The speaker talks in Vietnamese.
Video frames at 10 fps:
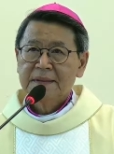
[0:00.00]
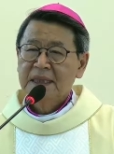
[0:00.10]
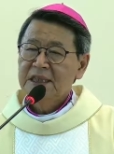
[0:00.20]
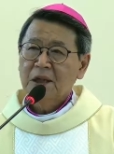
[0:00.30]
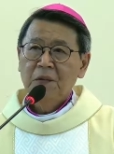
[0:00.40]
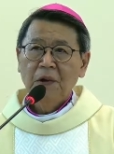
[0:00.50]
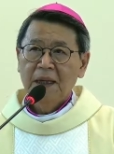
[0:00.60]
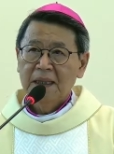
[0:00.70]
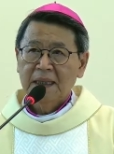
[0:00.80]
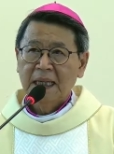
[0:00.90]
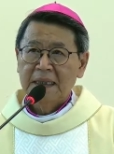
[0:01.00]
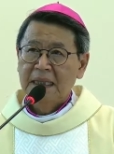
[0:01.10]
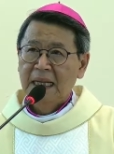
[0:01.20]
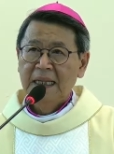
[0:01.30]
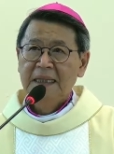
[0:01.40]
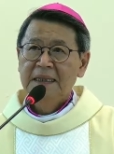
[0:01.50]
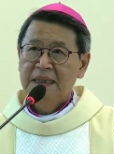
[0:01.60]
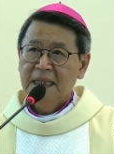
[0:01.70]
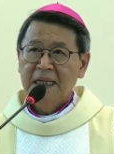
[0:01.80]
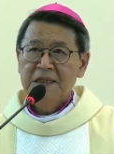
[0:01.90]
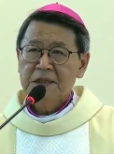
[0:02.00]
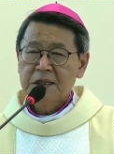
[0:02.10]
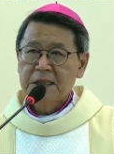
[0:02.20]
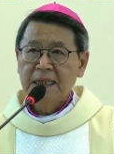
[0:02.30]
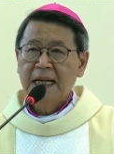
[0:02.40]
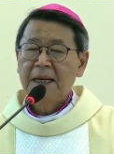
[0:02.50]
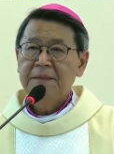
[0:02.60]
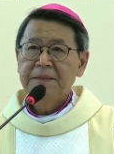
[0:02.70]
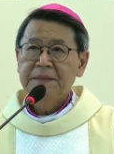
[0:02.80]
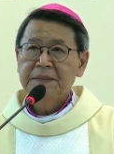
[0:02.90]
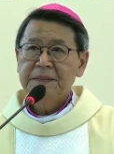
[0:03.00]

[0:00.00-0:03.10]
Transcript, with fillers: nhưng trong hoàn cảnh này những anh chị em